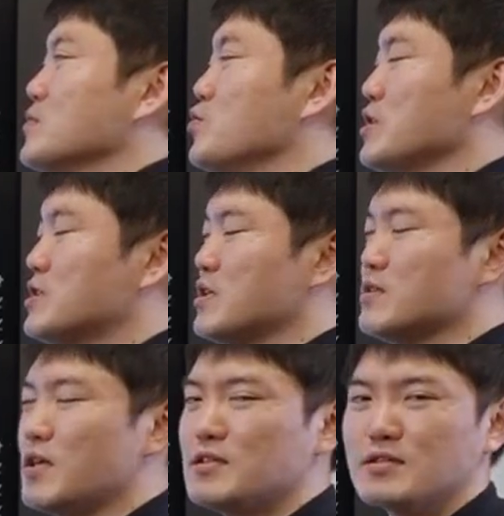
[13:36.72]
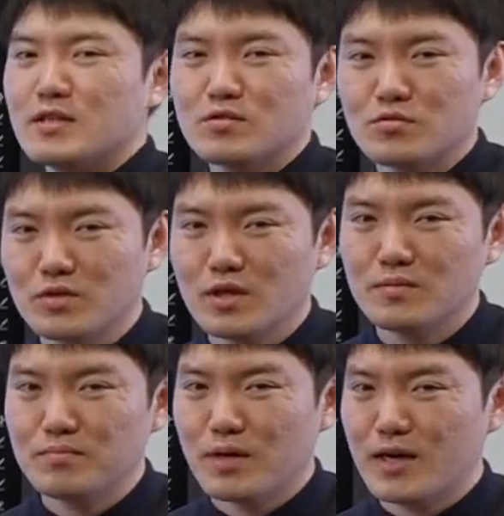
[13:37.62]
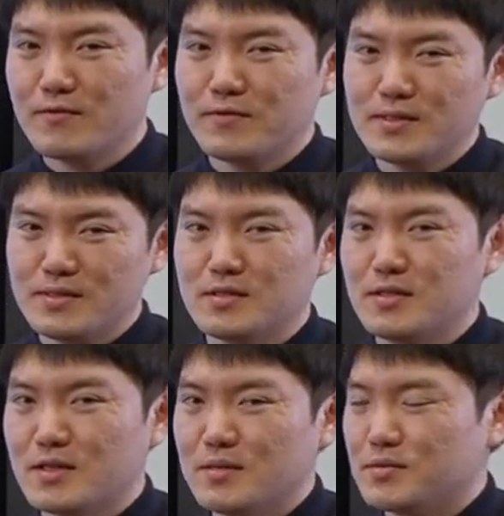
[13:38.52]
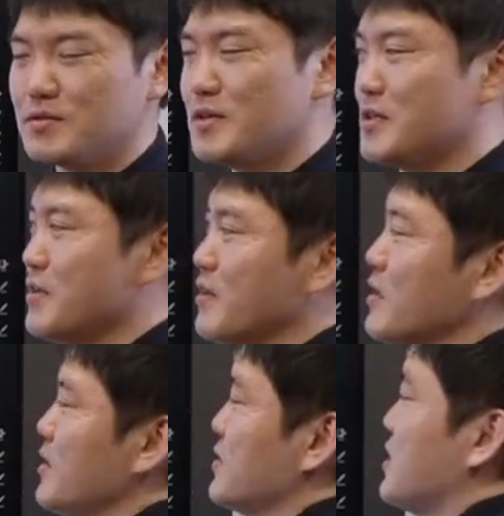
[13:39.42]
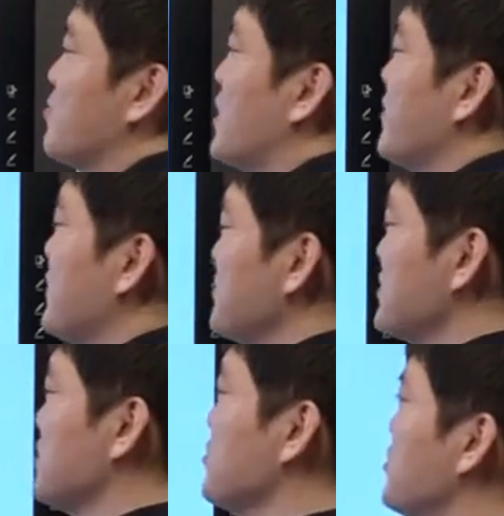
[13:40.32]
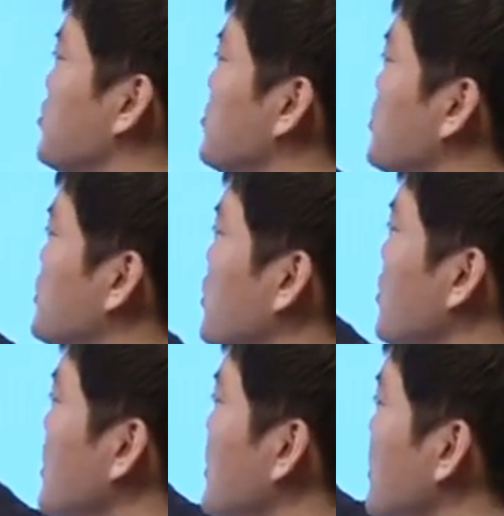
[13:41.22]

우리 진짜 진짜 중요한 8, 5, 6 시작해 보도록 할게요. 자, 8, 5는 채점 기준이 뭐죠?